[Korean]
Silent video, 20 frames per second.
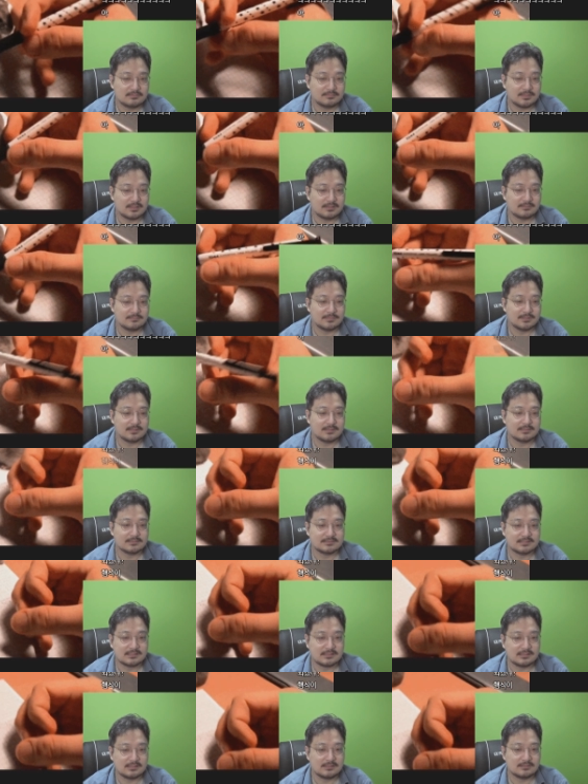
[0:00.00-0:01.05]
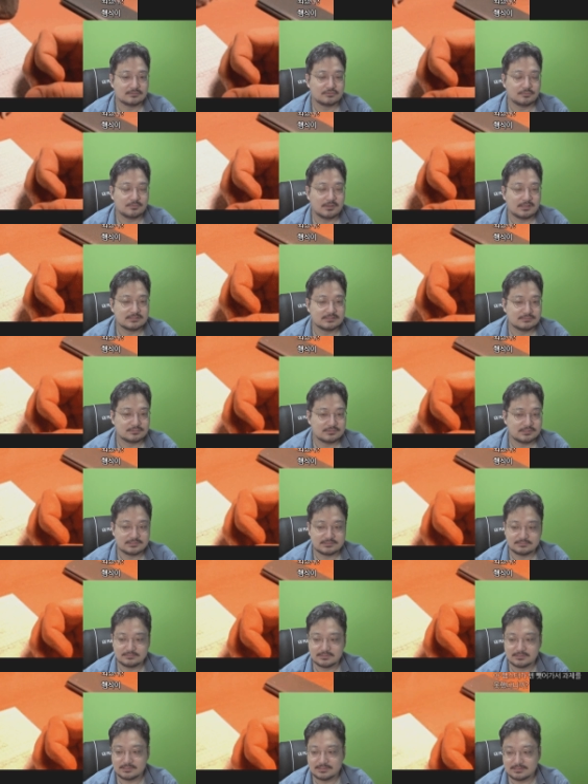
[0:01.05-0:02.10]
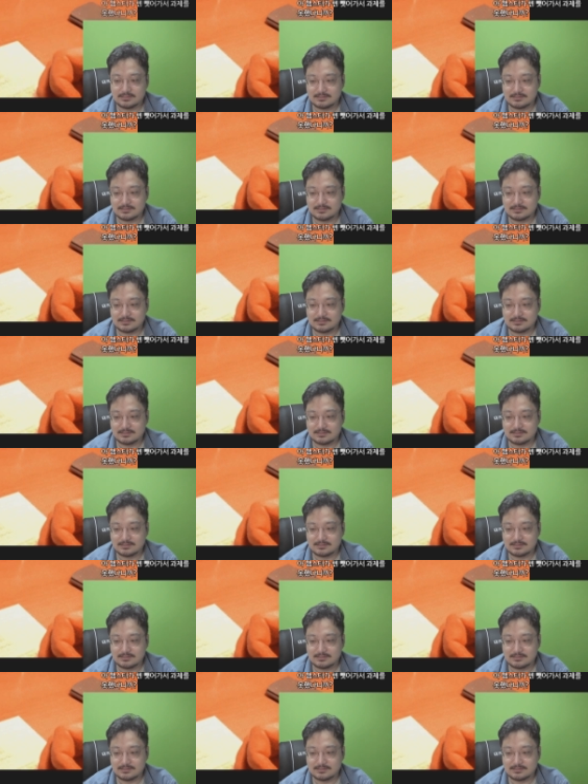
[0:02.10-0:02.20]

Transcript: 바람에 제가 조별과제를 못했습니다.